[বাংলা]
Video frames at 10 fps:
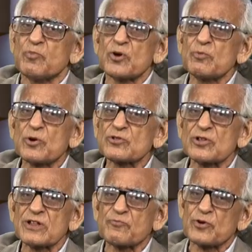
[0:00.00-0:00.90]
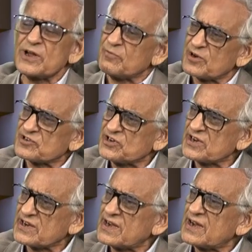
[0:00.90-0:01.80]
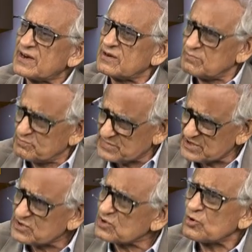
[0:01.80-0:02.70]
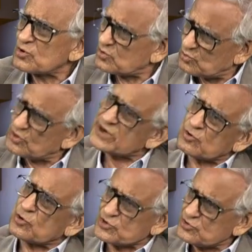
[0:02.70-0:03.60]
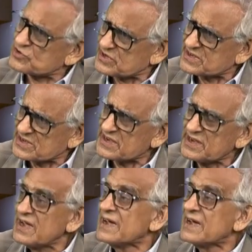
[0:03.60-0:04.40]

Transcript: পরিবর্তনের ফলে আমার শিক্ষার অনেক ক্ষতি হয়েছে ঠিকই